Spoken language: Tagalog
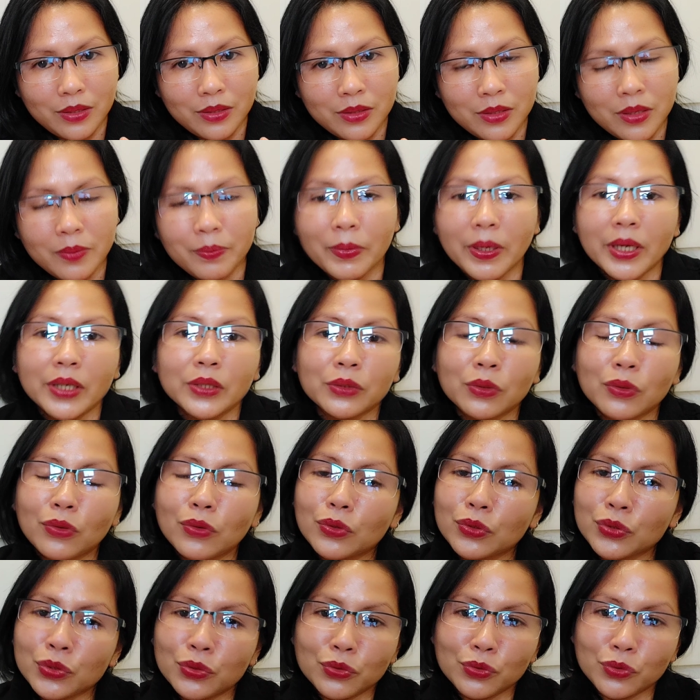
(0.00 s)
Sa part ko,
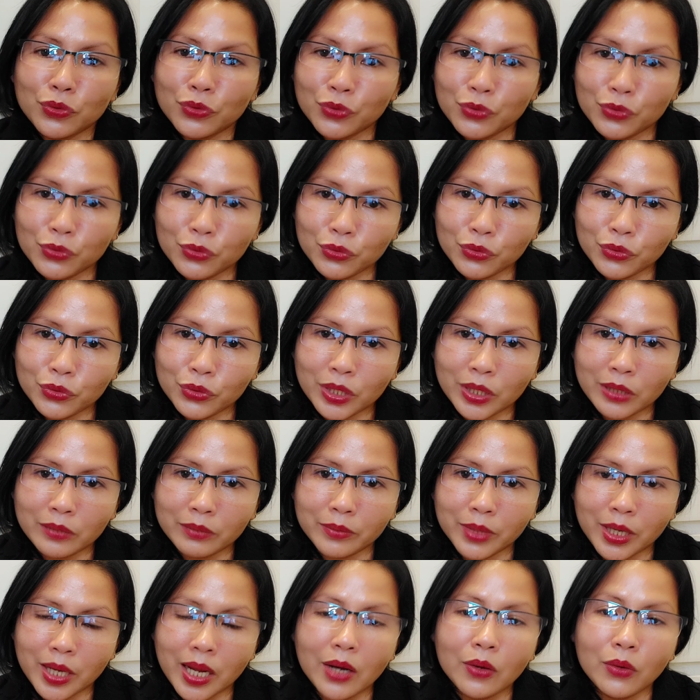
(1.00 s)
gustong gusto ko
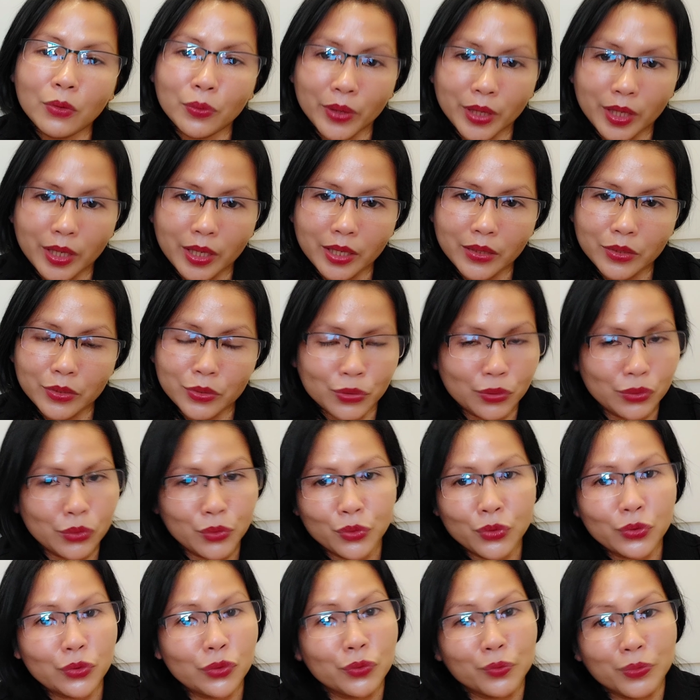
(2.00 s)
nang makauwi. Gustong
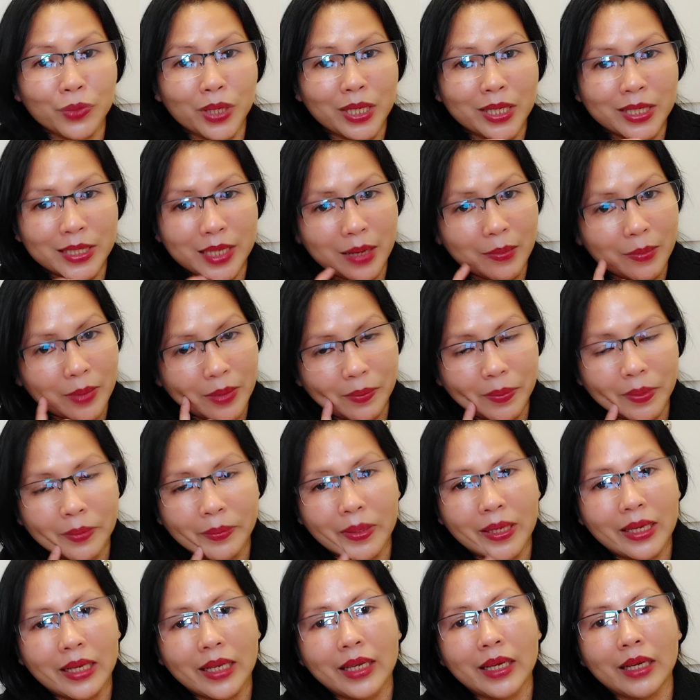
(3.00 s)
gusto kong makasama
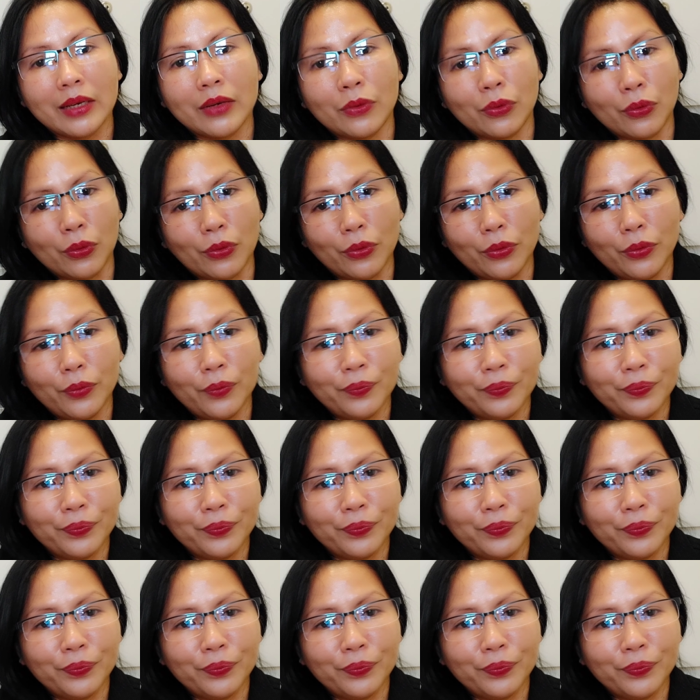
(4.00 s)
pamilya ko.